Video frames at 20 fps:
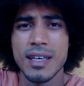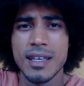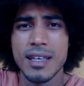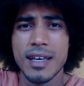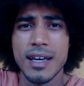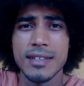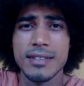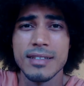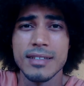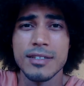que
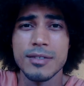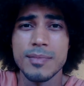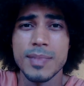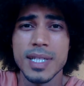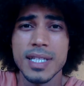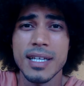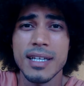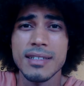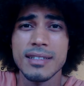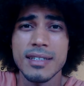essa
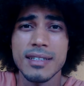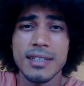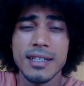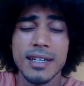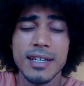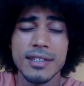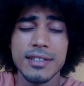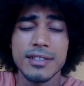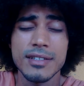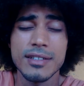experiência
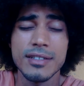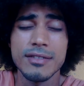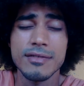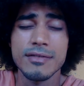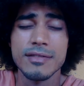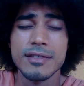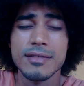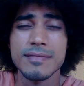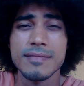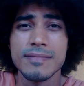
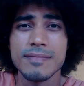negativa